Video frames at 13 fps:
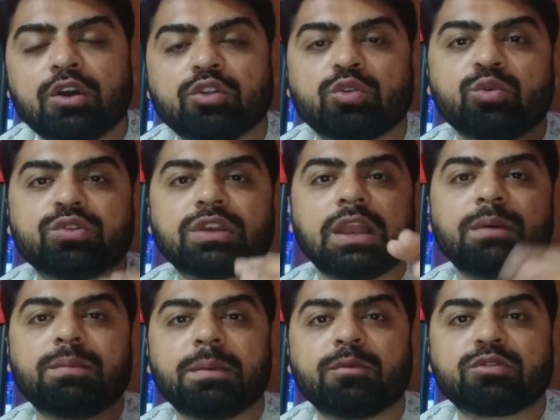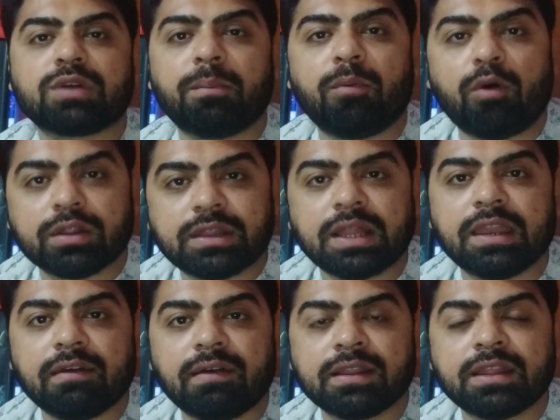तो उसके लिए मैं उसका बहुत
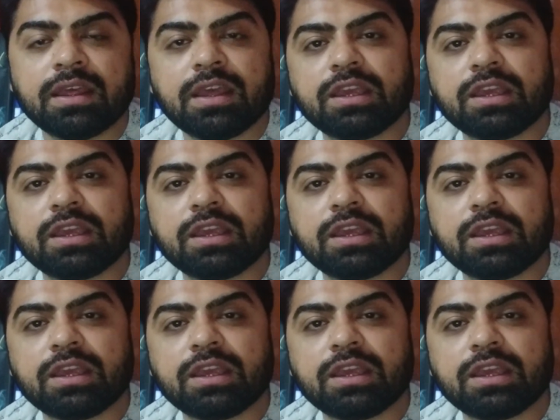धन्यवाद